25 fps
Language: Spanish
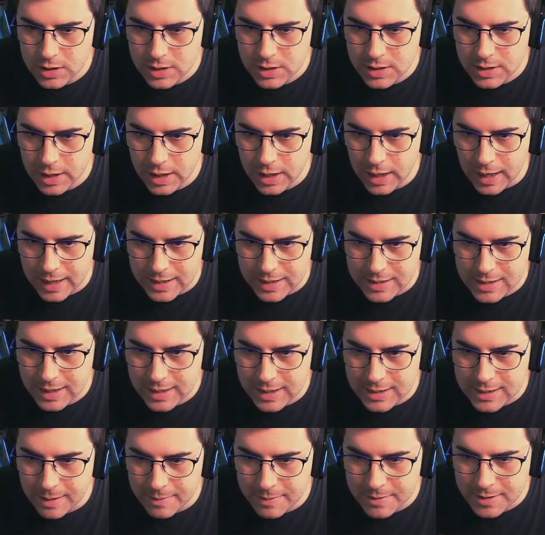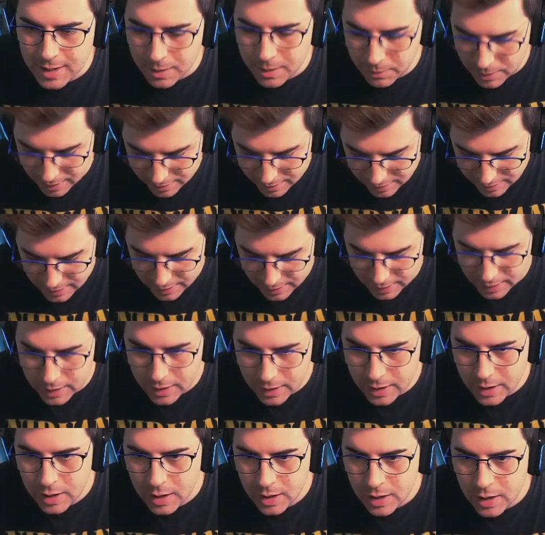Sí. Así que ¿sabes qué voy a hacer?
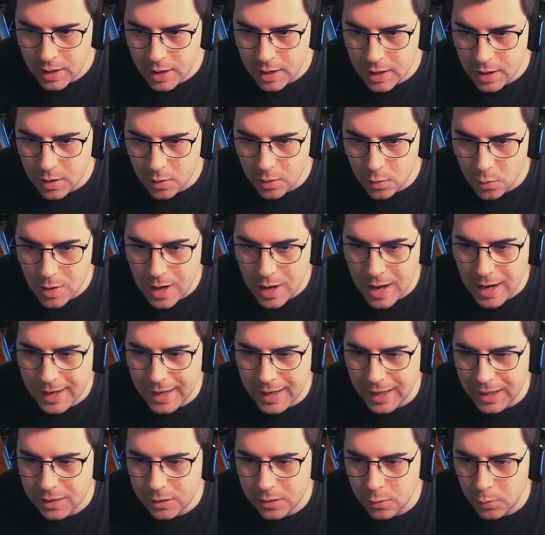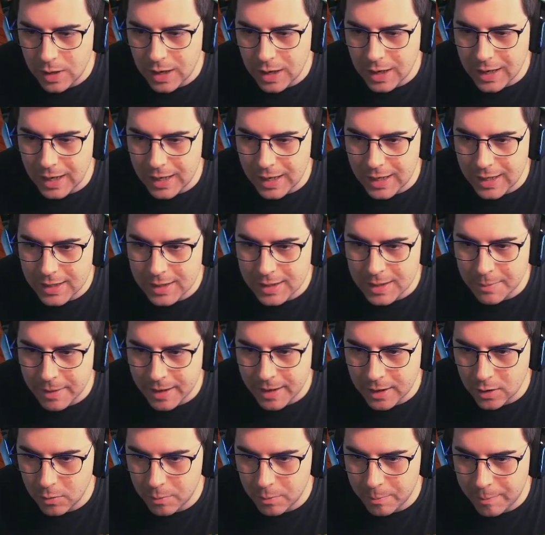Una cazuela caliente
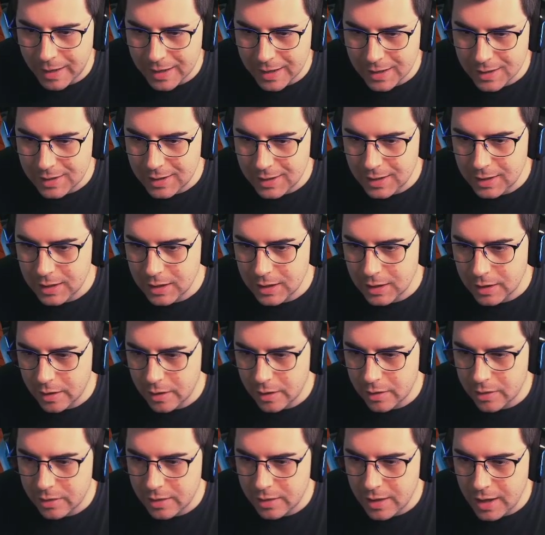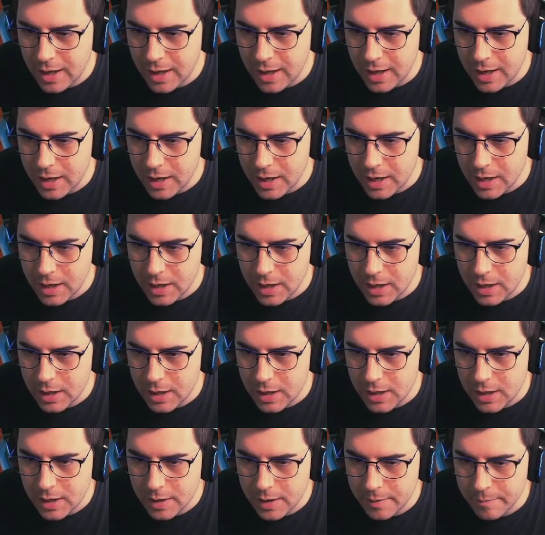para compartir
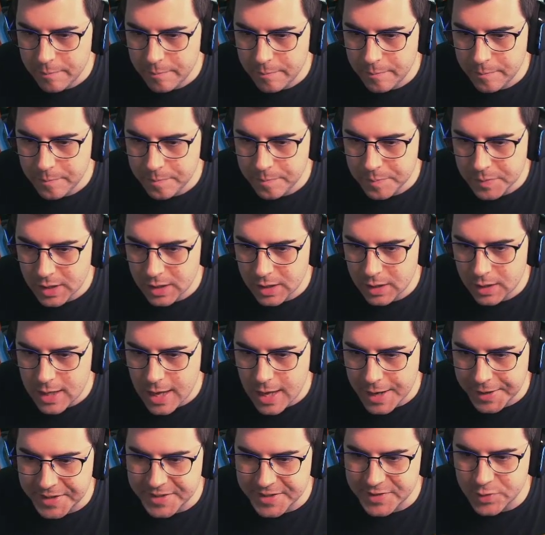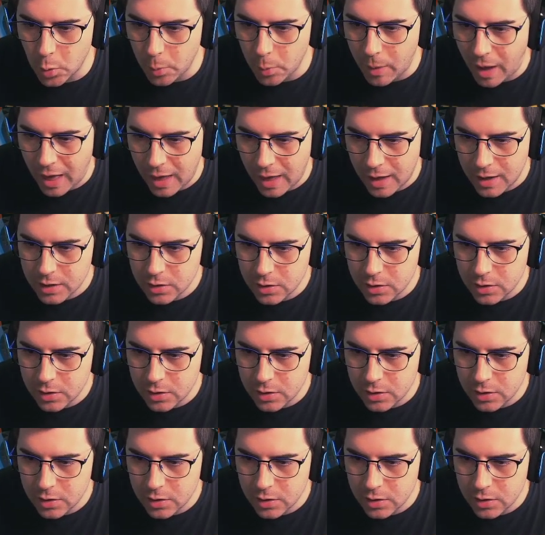de... Mm, yakisoba.